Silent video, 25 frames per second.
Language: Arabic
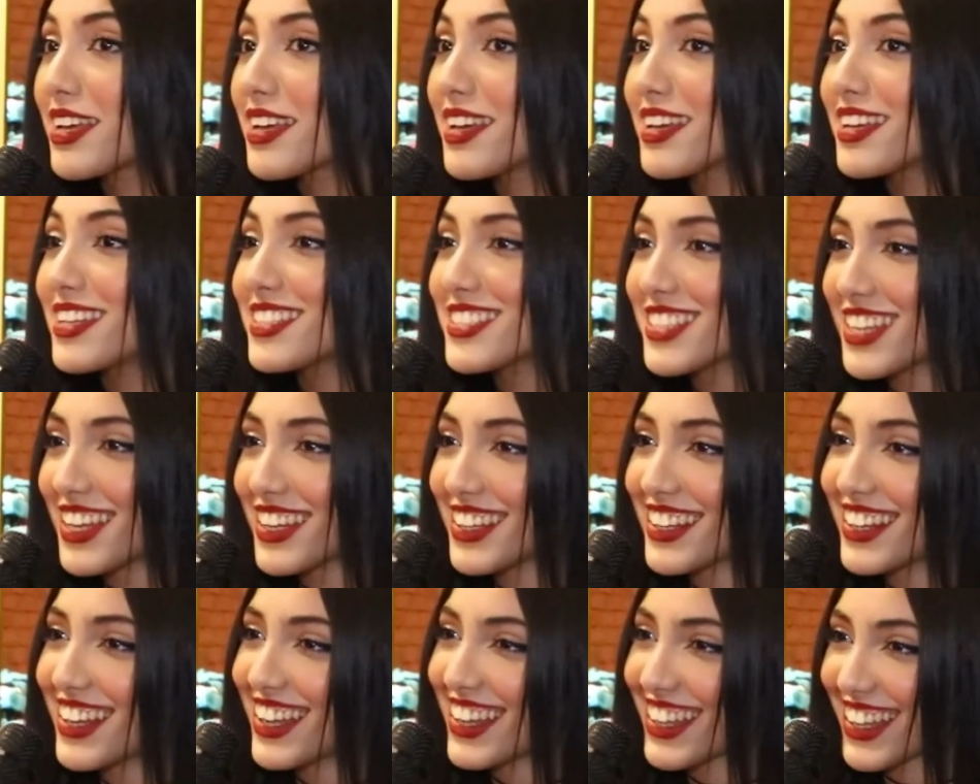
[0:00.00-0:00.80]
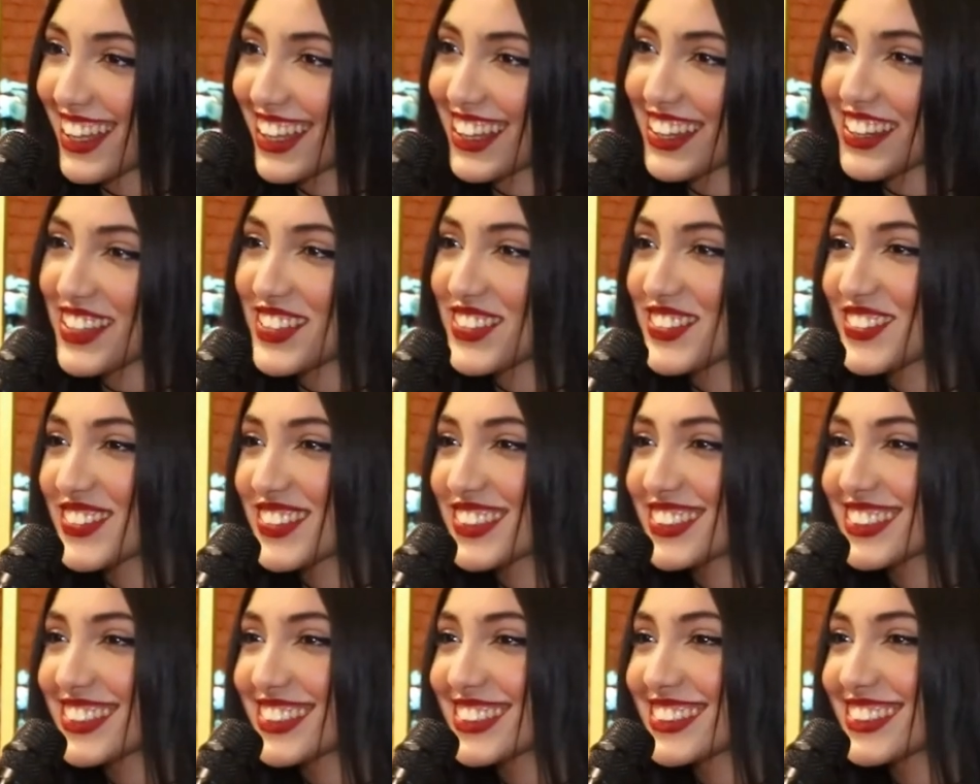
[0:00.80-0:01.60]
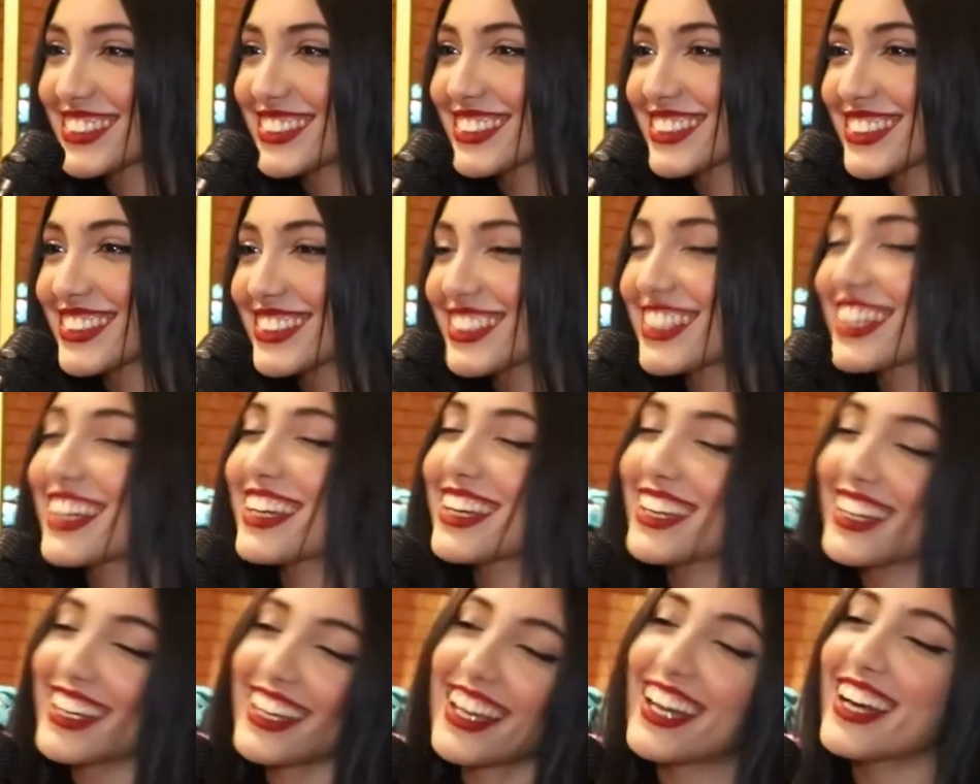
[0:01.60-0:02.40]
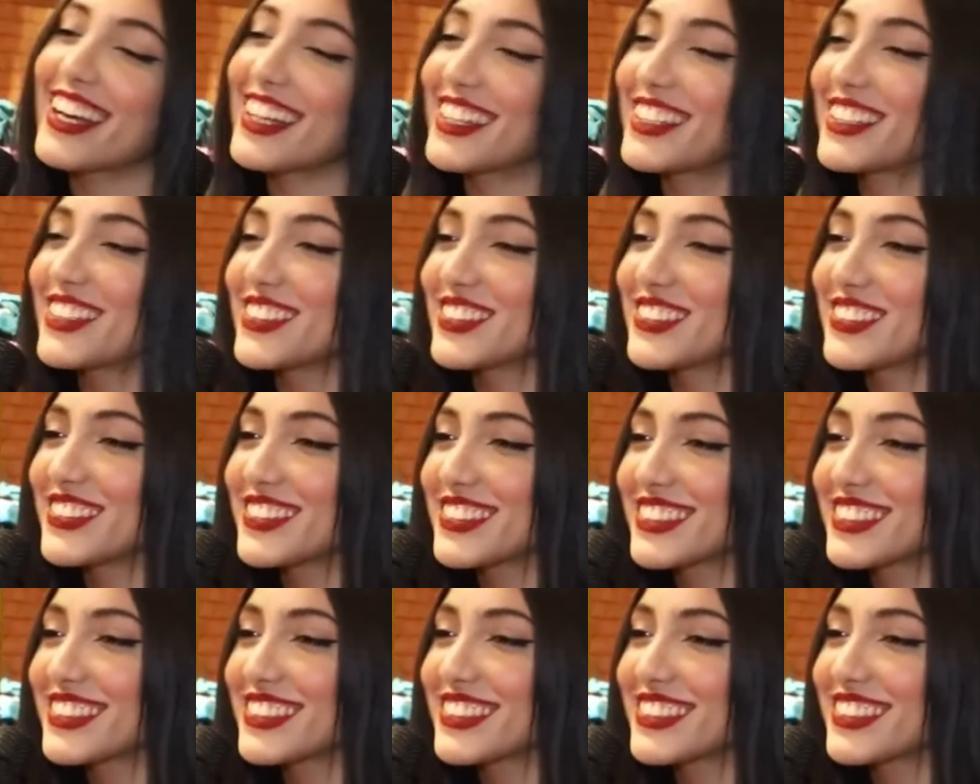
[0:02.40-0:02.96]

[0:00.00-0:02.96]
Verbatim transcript: ان شاء الله قريب قريب